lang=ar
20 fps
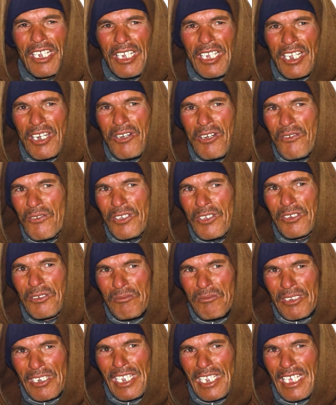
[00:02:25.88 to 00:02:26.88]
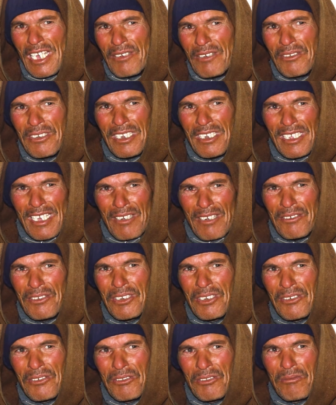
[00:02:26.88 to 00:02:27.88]
الله فيهم اللي يعاوننا
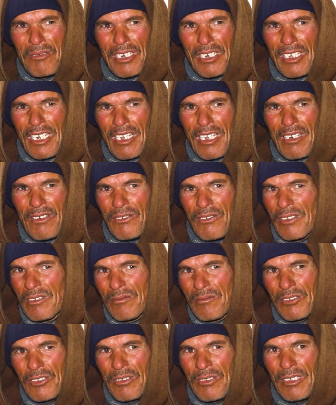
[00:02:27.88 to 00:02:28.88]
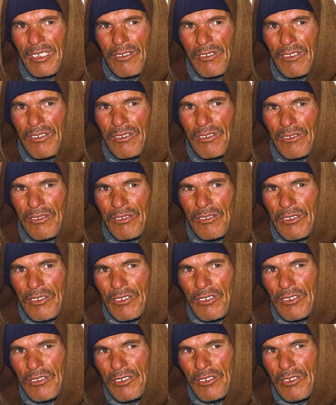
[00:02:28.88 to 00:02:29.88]
يعاوننا وتبارك الله فيهم واش نقولوا
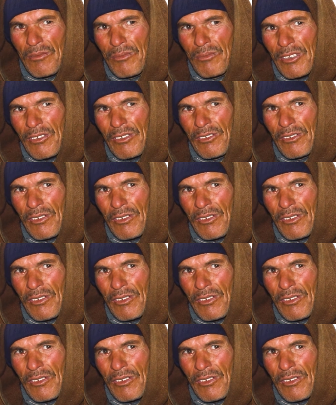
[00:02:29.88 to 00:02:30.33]
وربي